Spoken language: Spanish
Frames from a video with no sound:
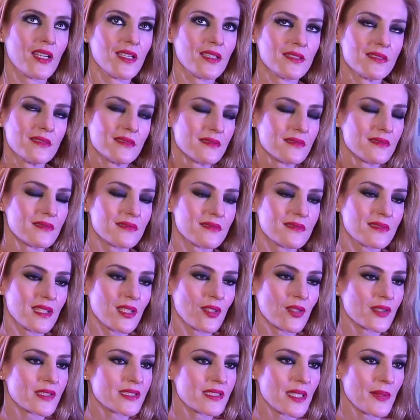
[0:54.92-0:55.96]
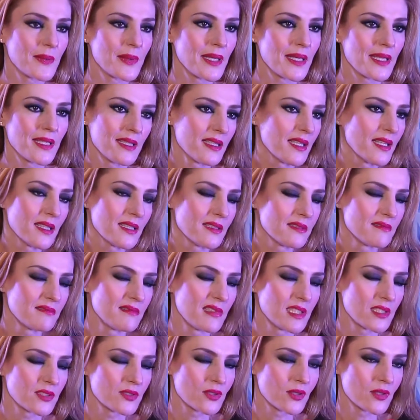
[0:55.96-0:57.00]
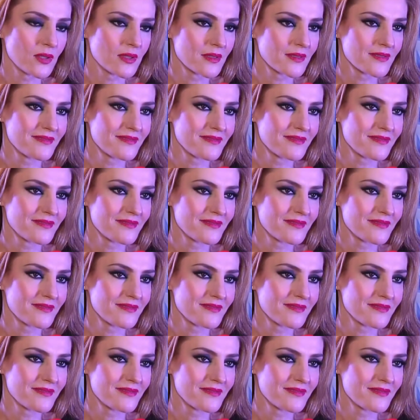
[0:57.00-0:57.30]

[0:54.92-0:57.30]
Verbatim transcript: y quiero que esté bien y listo.